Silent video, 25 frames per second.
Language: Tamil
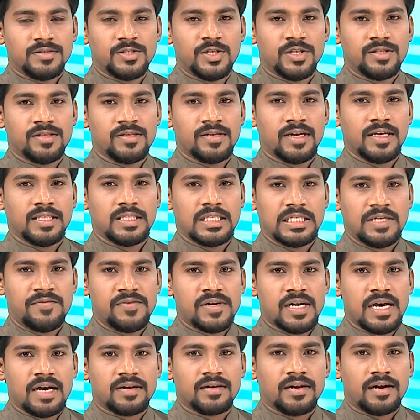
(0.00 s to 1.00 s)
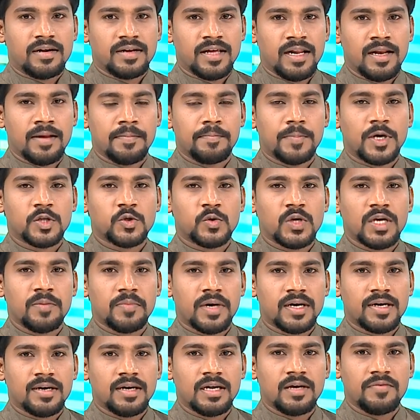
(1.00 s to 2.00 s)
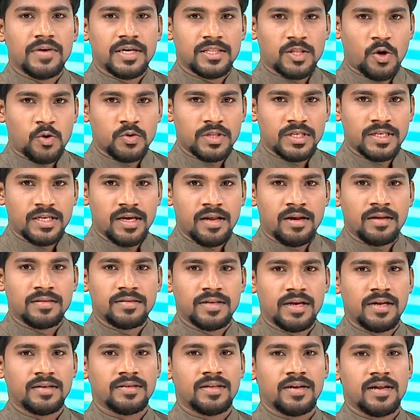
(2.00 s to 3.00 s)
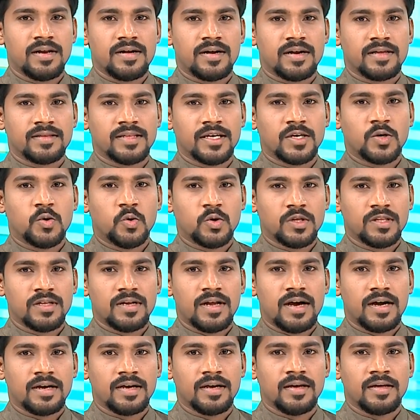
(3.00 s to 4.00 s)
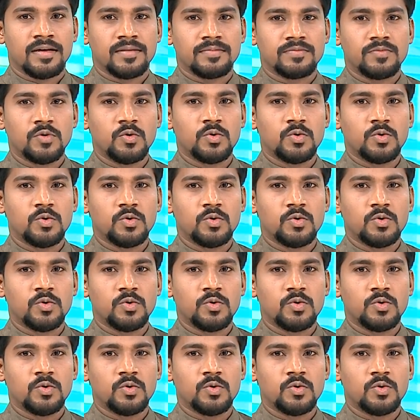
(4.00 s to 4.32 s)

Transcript: சித்திரை திருவிழா நாளில் மதுரை மக்களவை தொகுதியில் தேர்தலை நடத்த கூடுதலாக